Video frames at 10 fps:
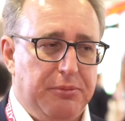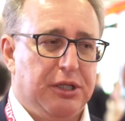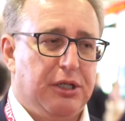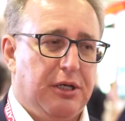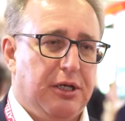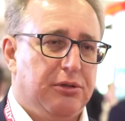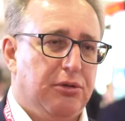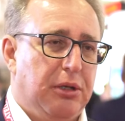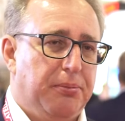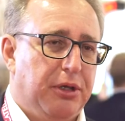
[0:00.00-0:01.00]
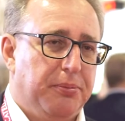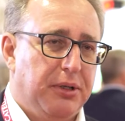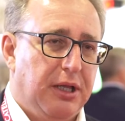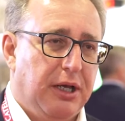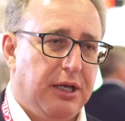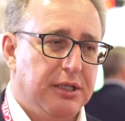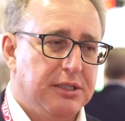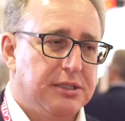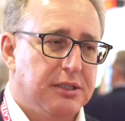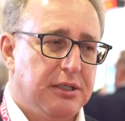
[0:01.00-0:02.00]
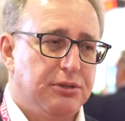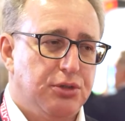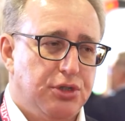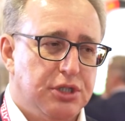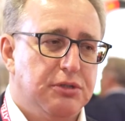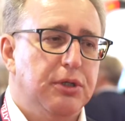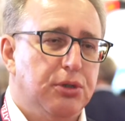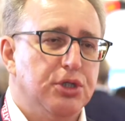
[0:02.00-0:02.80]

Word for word: метрах, которые предполагается осуществить.